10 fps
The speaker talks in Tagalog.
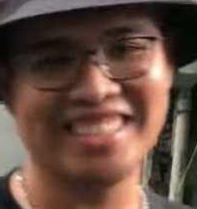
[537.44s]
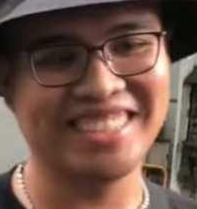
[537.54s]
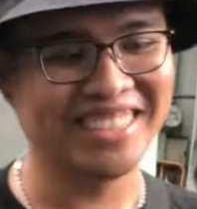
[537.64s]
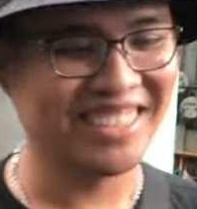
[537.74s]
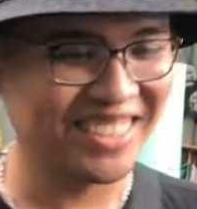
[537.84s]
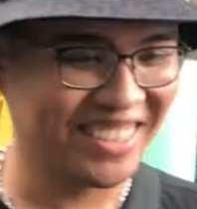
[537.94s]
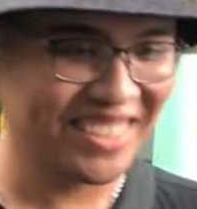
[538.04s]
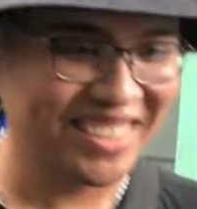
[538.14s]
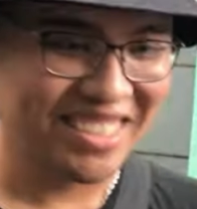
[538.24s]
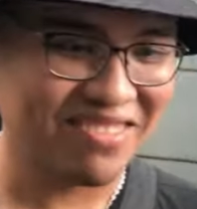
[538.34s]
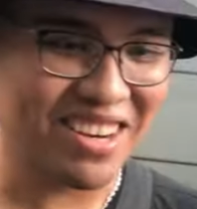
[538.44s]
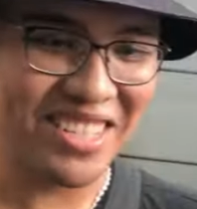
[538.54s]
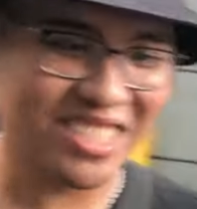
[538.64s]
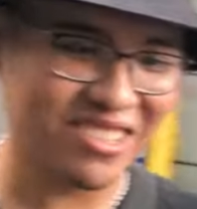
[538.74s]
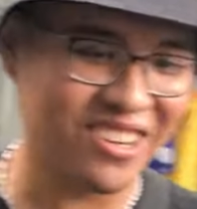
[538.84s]
Very good. Okay.
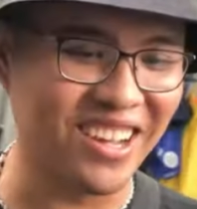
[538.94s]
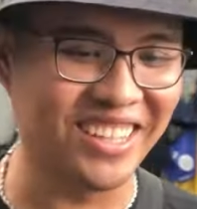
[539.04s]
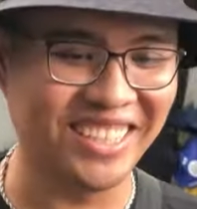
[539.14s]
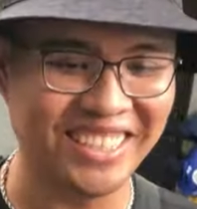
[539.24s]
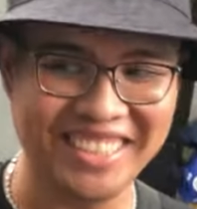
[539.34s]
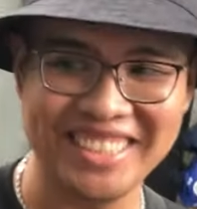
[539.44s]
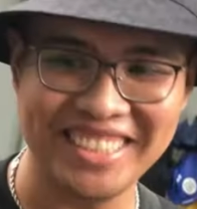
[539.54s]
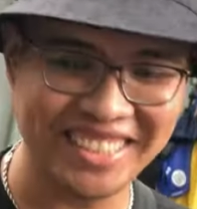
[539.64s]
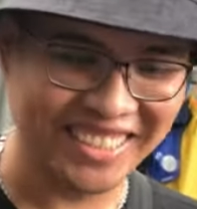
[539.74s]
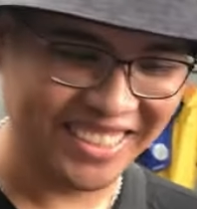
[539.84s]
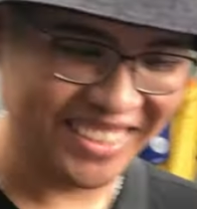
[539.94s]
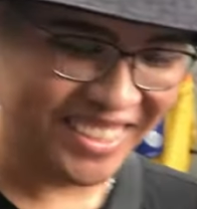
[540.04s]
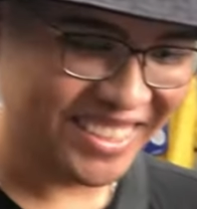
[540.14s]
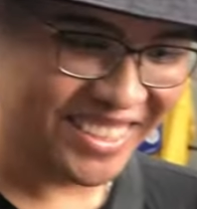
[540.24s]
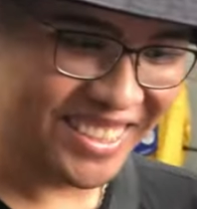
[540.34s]
Very strong. Very strong.
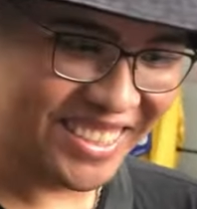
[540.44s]
All right.